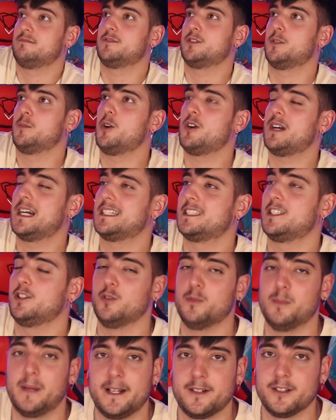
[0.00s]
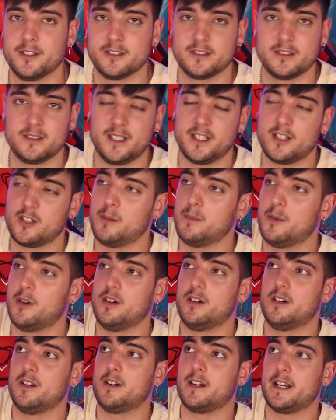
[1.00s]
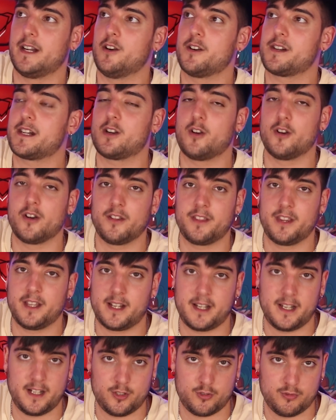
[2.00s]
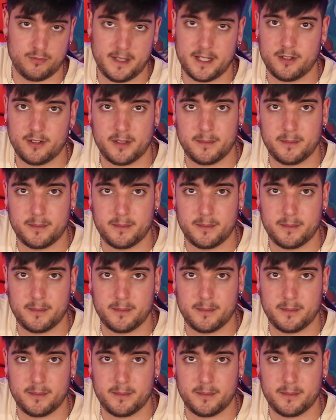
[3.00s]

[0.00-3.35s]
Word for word: Somos casi humanos. Es como que no reconoces que eres humano,